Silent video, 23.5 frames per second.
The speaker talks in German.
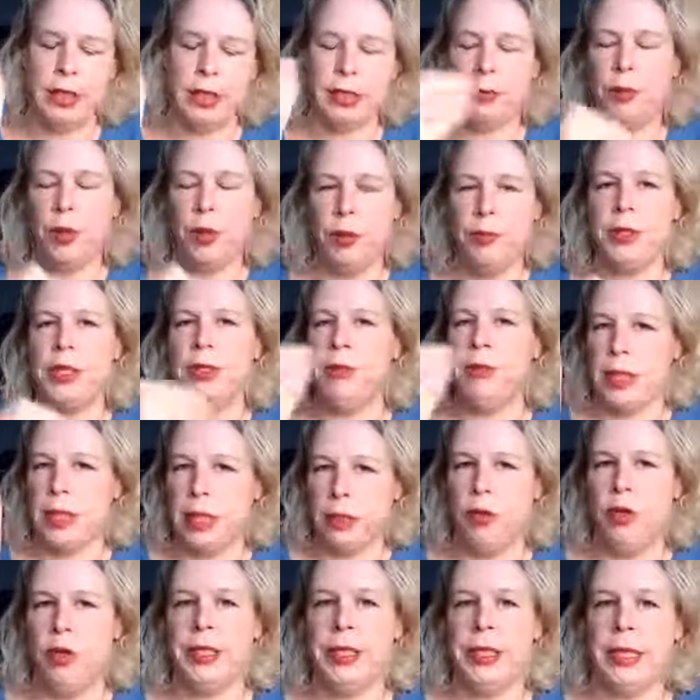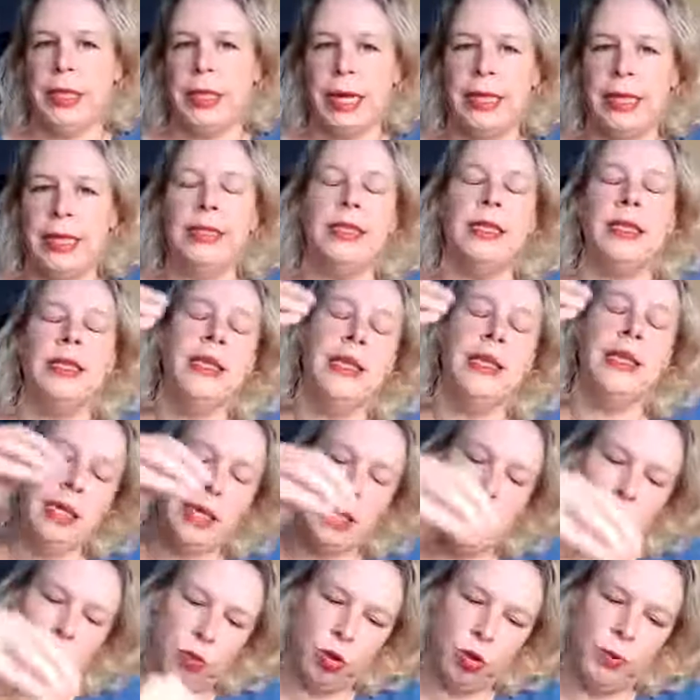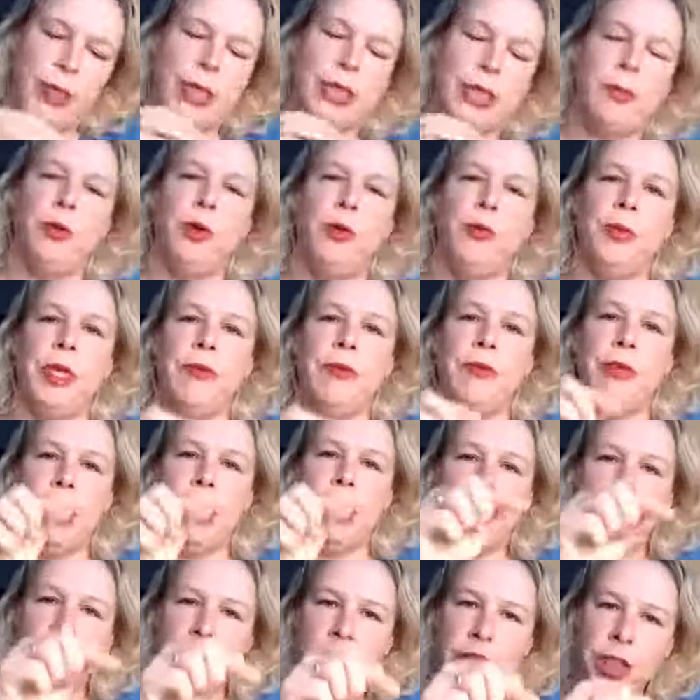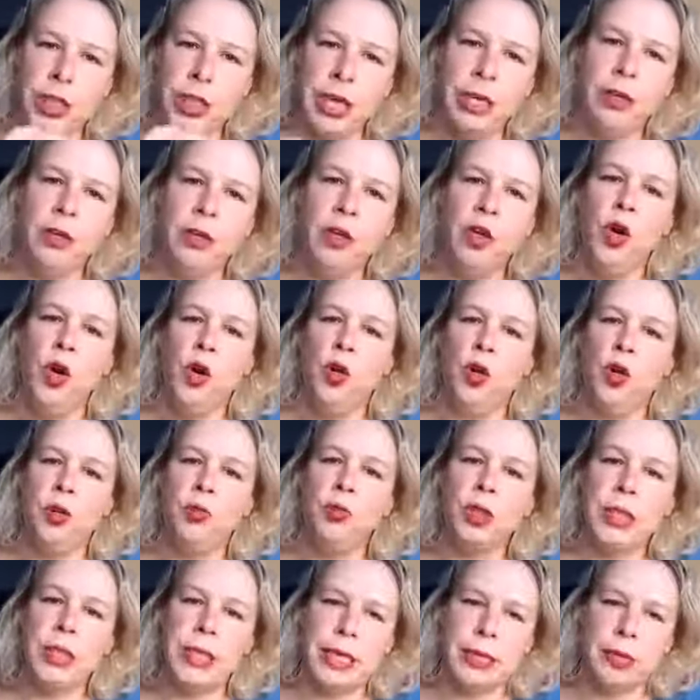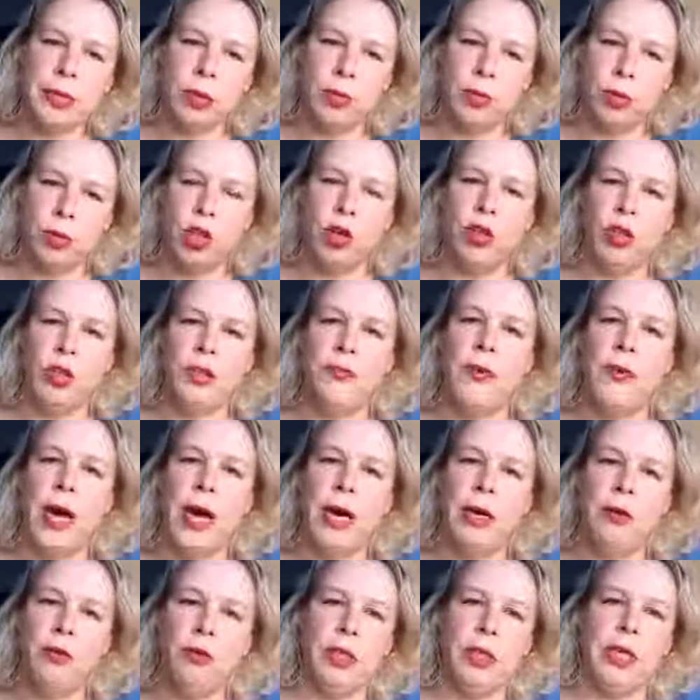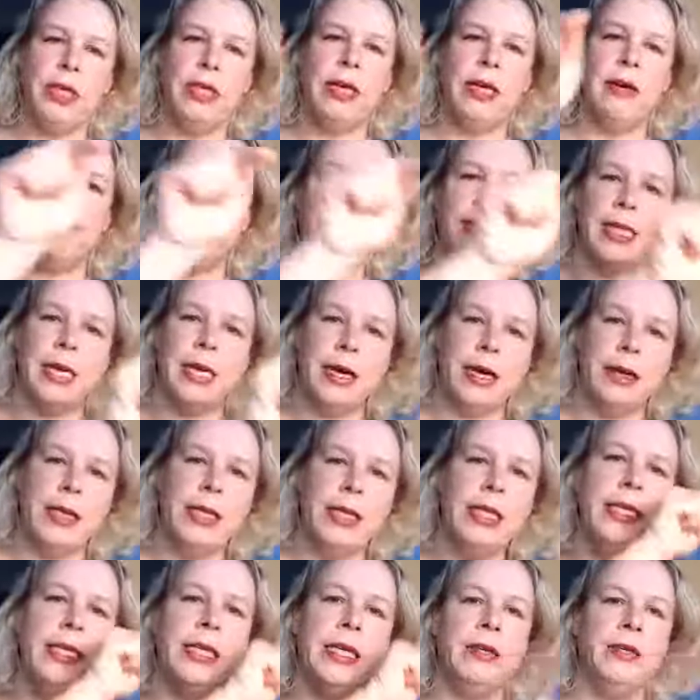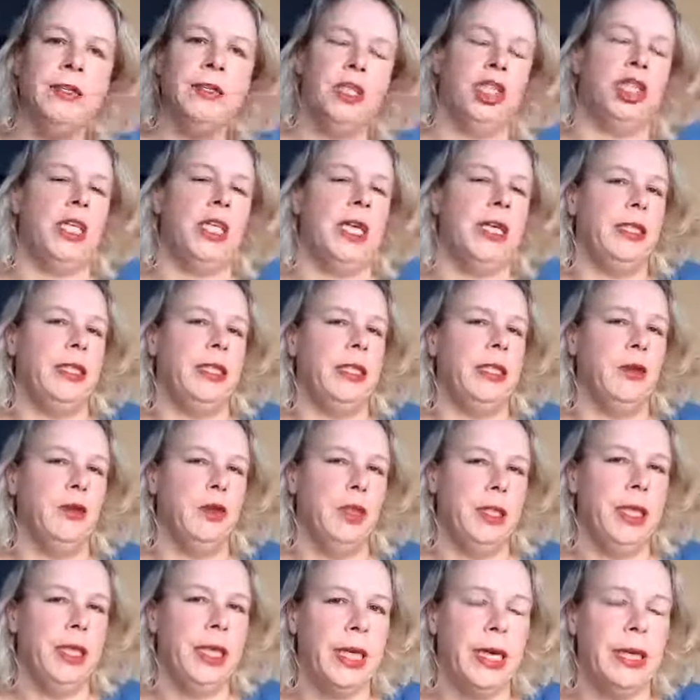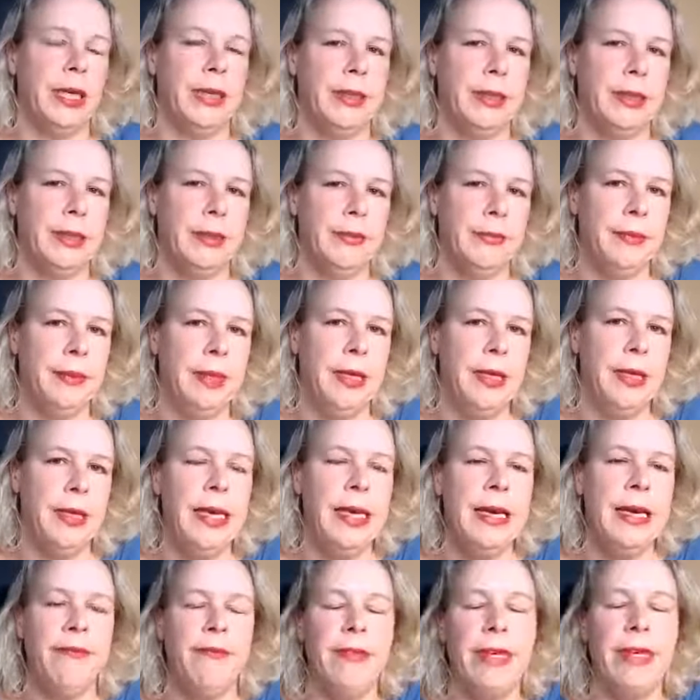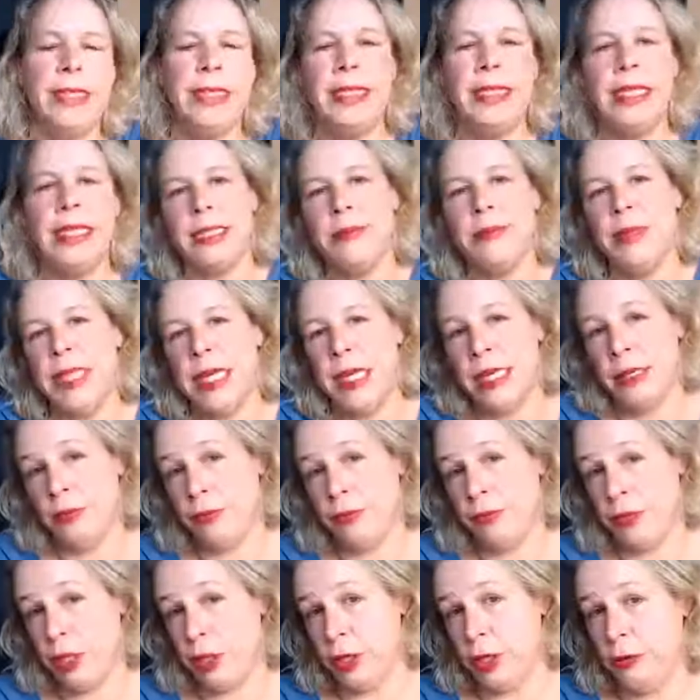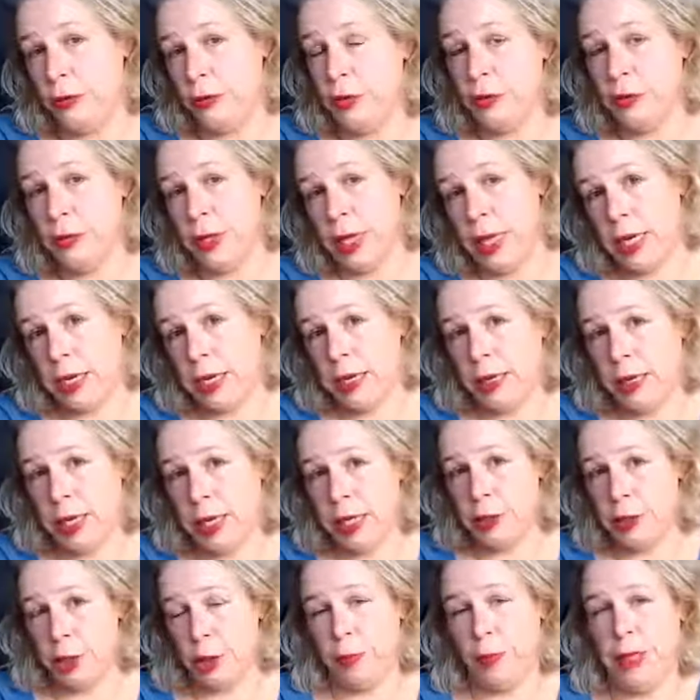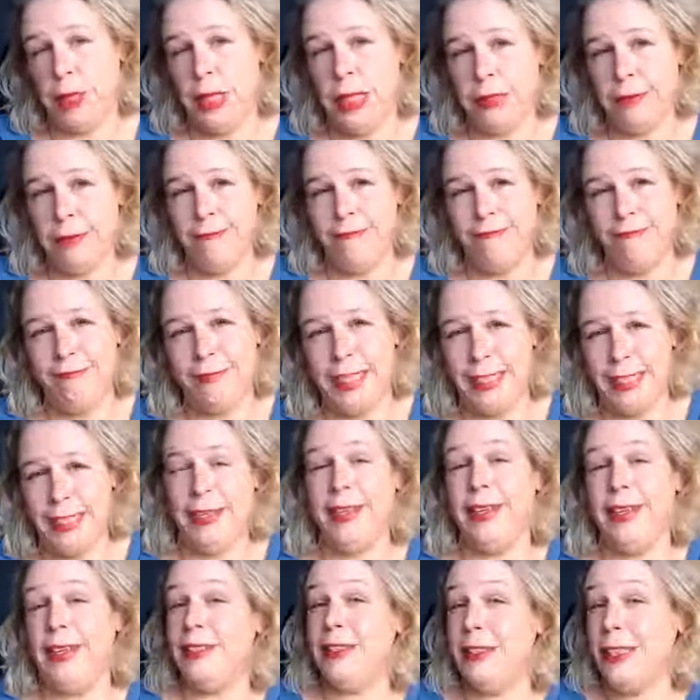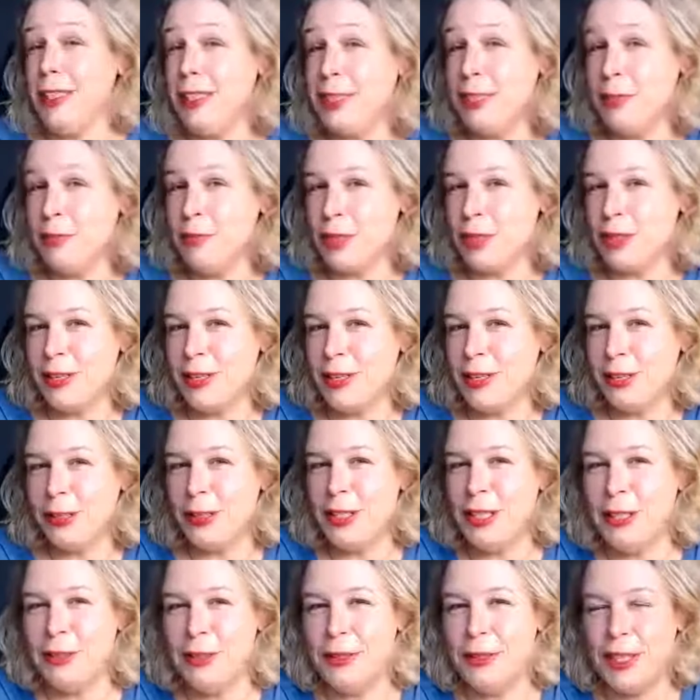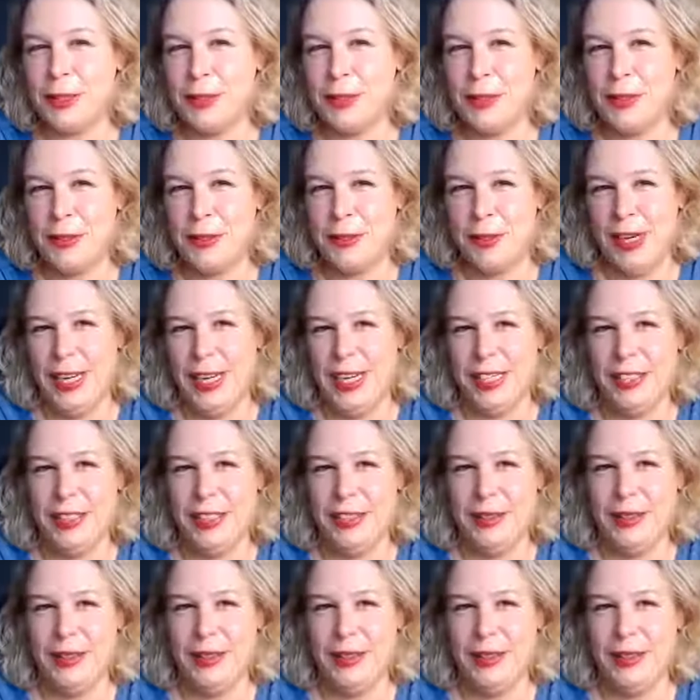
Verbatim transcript: das Bäumchen mit der goldenen Gans, dann muss man das Bäumchen wieder hinstellen und muss erst zum Schloss fahren und dann darf man sagen, hier stand die goldene Gans. Wenn Sie das mit einem vier- oder fünfjährigen Kind spielen, das seine Gesichtsmuskeln noch nicht unter Kontrolle hat,